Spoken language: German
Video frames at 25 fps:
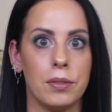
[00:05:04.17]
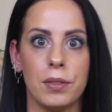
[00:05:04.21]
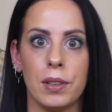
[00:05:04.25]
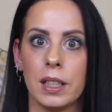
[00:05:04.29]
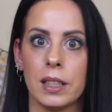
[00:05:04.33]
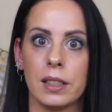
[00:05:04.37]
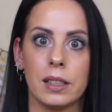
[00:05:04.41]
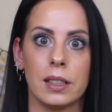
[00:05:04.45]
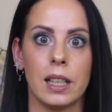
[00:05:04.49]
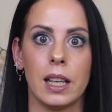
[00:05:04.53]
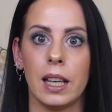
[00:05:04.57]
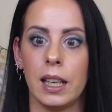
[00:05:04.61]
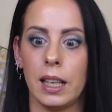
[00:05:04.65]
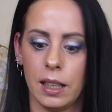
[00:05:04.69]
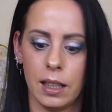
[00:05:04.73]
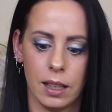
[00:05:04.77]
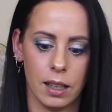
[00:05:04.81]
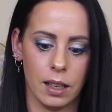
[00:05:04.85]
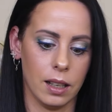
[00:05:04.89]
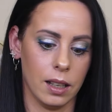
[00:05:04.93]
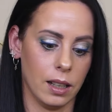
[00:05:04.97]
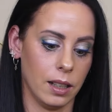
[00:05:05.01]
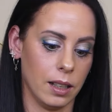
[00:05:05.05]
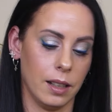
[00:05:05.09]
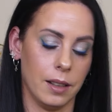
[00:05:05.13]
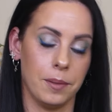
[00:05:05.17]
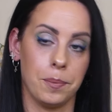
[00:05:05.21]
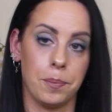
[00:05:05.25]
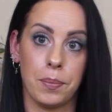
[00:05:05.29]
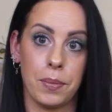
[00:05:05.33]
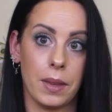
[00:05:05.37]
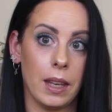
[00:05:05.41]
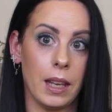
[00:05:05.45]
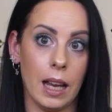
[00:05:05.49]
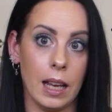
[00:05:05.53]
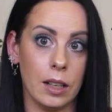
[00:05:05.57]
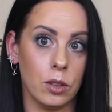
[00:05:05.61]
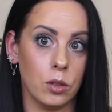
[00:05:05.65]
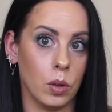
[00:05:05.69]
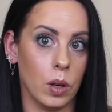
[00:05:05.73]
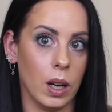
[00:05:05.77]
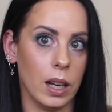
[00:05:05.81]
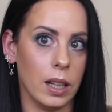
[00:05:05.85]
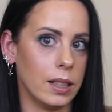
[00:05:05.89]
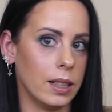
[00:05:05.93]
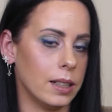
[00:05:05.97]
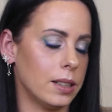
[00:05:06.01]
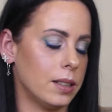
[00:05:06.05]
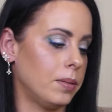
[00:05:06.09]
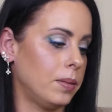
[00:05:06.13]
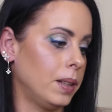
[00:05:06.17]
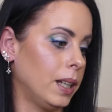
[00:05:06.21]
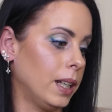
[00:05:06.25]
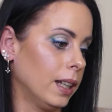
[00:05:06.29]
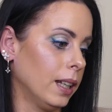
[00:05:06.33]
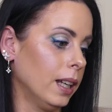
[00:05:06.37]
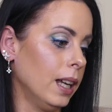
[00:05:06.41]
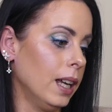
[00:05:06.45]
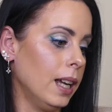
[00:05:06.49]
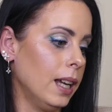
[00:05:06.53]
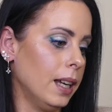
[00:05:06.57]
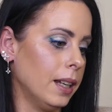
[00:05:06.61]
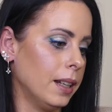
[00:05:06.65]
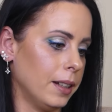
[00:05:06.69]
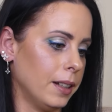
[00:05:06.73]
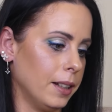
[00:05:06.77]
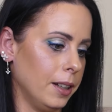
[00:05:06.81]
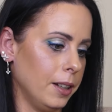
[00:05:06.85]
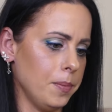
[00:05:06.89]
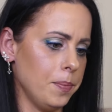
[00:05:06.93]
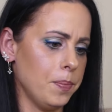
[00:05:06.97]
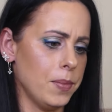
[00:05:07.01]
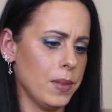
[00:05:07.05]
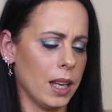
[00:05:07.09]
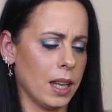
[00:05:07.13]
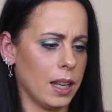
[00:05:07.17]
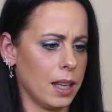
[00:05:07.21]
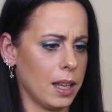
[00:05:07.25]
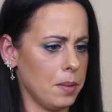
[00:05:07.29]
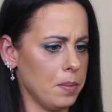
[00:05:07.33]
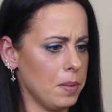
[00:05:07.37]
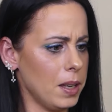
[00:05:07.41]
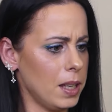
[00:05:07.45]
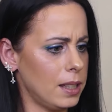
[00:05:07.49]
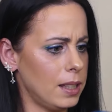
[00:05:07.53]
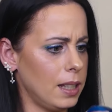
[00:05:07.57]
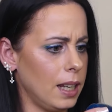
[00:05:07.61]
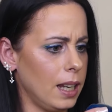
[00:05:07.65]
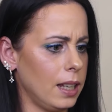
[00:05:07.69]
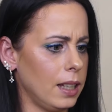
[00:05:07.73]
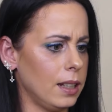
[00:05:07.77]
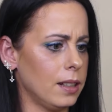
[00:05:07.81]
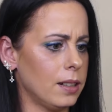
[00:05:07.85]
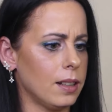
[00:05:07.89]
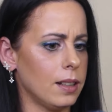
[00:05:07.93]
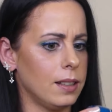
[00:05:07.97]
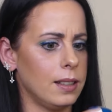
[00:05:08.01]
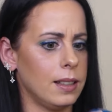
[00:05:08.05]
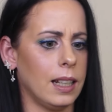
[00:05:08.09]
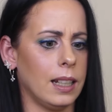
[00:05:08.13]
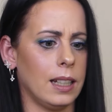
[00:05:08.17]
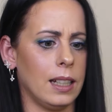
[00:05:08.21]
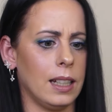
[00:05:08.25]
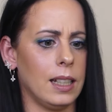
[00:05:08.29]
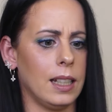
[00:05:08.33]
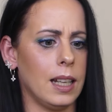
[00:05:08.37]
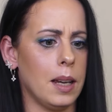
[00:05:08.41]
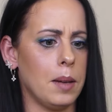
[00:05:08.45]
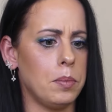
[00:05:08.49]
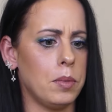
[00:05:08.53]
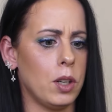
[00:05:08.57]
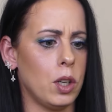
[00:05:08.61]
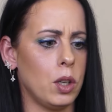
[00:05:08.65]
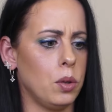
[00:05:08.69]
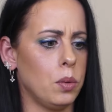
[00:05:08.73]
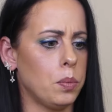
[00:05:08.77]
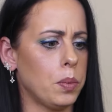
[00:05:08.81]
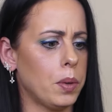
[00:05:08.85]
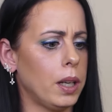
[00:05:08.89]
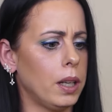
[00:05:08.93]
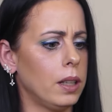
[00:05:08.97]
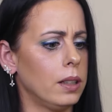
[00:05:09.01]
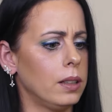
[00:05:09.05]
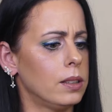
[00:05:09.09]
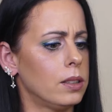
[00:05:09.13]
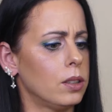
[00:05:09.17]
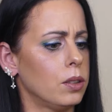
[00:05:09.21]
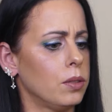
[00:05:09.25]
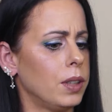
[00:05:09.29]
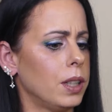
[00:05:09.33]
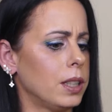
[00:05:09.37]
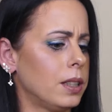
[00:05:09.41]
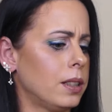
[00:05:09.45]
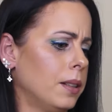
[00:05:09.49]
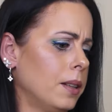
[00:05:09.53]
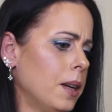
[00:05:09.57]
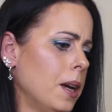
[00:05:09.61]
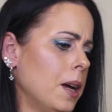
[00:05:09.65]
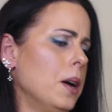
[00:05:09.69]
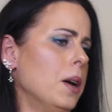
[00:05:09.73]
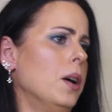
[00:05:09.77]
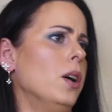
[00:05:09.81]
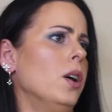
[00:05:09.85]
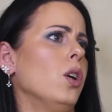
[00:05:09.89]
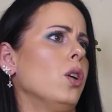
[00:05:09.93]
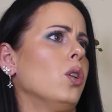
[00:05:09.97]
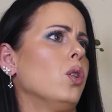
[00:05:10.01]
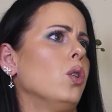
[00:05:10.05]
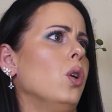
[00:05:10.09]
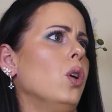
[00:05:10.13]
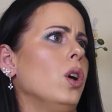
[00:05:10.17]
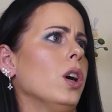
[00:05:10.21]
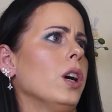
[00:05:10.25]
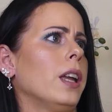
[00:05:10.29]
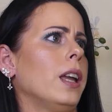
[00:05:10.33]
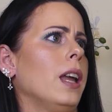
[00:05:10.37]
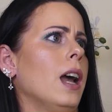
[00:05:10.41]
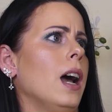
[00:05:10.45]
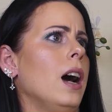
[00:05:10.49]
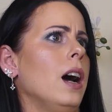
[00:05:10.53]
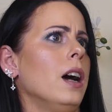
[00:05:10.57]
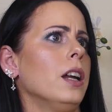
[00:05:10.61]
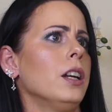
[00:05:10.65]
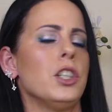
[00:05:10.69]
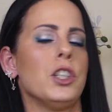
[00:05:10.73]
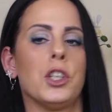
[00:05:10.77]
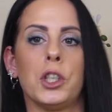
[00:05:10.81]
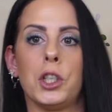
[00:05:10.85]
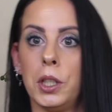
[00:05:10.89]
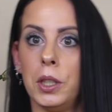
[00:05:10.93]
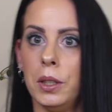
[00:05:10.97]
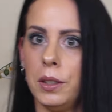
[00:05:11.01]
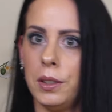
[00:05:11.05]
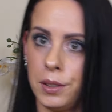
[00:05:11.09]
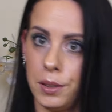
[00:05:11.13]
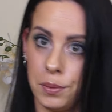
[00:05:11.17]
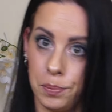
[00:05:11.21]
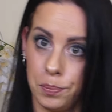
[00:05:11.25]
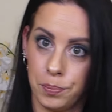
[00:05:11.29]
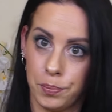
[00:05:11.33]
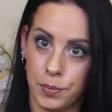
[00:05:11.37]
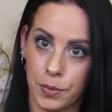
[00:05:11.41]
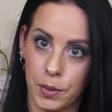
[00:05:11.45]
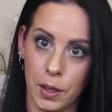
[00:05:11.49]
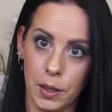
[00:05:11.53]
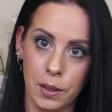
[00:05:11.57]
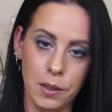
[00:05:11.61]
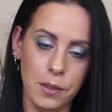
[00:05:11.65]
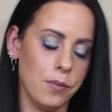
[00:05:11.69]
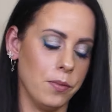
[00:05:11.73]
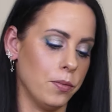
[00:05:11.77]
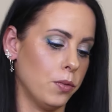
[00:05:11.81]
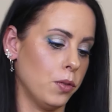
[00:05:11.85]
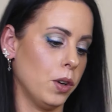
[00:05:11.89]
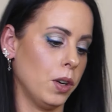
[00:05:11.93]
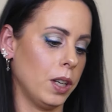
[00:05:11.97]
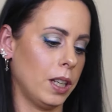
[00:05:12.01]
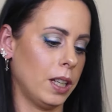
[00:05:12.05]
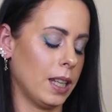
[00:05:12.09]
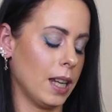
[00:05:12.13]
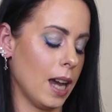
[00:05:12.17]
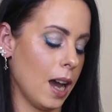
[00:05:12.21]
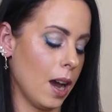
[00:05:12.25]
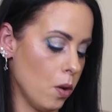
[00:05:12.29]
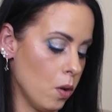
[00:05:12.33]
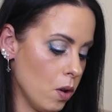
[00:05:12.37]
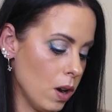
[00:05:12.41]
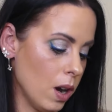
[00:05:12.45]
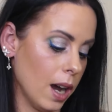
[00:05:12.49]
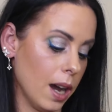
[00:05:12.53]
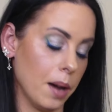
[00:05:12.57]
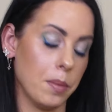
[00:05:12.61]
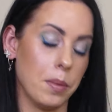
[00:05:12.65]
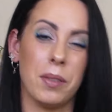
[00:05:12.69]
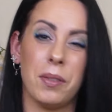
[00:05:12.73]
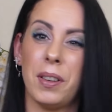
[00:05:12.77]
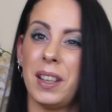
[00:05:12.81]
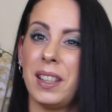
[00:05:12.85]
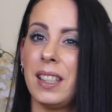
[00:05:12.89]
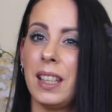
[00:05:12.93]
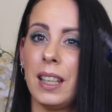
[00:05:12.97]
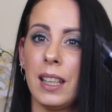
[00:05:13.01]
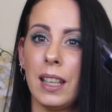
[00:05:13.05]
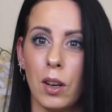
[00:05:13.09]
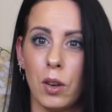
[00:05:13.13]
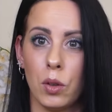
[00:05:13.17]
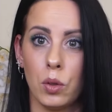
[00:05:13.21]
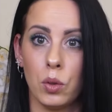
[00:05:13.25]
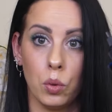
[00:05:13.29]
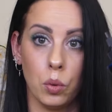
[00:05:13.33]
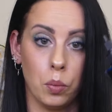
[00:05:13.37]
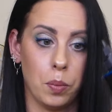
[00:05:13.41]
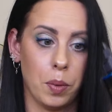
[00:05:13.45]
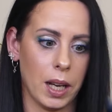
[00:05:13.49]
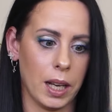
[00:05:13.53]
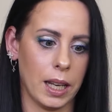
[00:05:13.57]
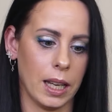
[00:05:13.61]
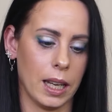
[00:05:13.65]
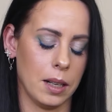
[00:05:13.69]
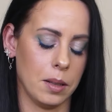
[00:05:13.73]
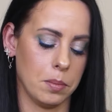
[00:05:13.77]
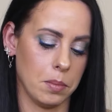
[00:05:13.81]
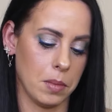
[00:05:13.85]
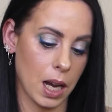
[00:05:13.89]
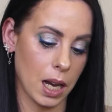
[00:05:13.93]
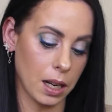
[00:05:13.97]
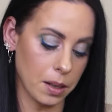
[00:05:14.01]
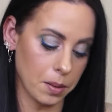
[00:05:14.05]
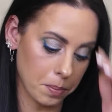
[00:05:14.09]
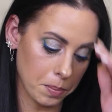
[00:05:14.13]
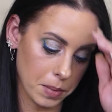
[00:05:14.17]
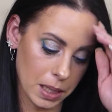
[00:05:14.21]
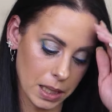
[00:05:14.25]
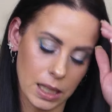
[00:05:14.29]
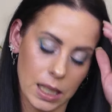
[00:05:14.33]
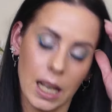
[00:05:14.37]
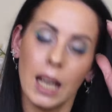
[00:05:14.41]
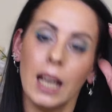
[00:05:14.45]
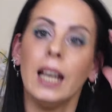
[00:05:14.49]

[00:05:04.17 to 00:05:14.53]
fast Ende äh, Januar. Deswegen, ne? Immer sehr interessant. Ich habe da übrigens sowas Koreanisches, ne? Wo ich auch habe, was ich auch super gerne mag, mit